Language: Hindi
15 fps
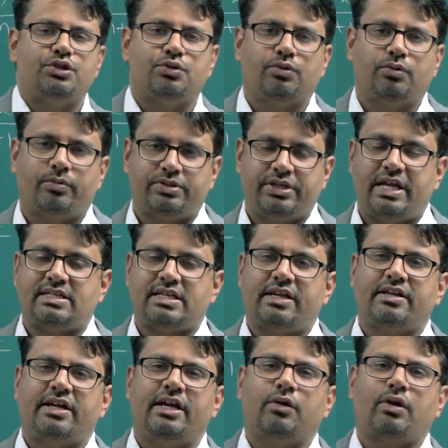जो सी एस आई
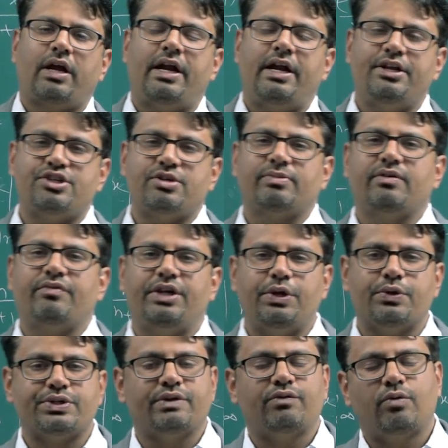नेट और आई आई टी जेम की
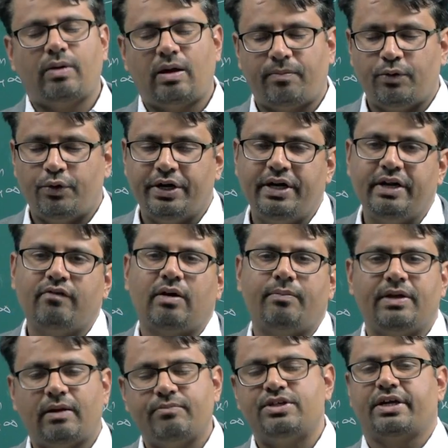वीडियोज़ है वो वहाँ अपलोडेड है वहाँ
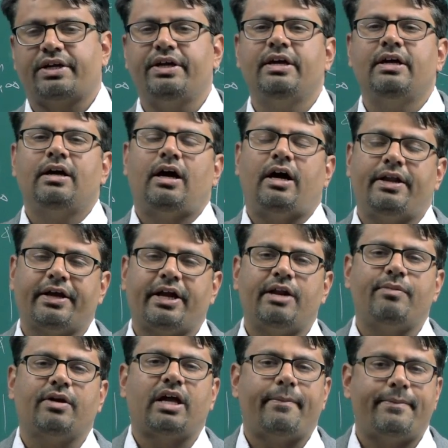भी आप जाके अन
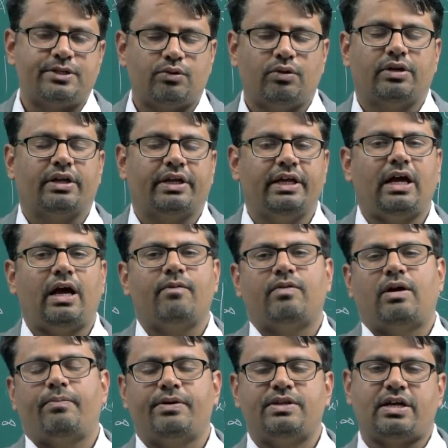अकेडमी का ऐप इंस्टॉल करके आप
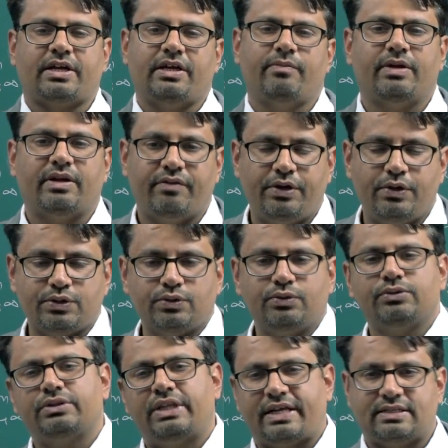वहाँ पर जाकर मेरी वीडियोज़ को
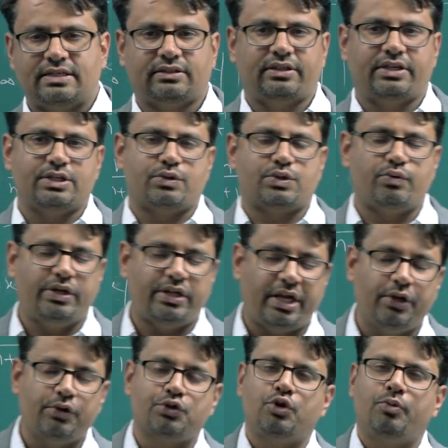देख सकते हैं सो स्टूडेंट
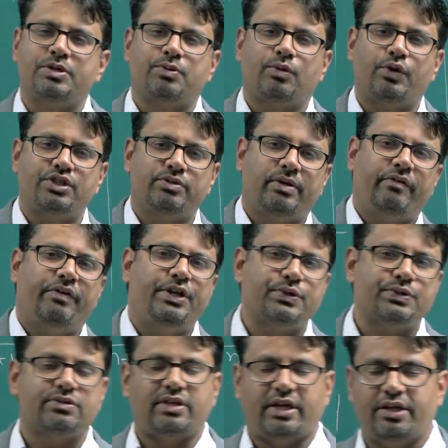थैंक यू सो मच फॉर वॉचिंग माई
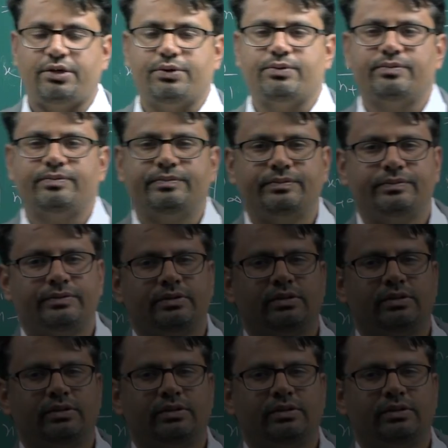वीडियोज़ थैंक यू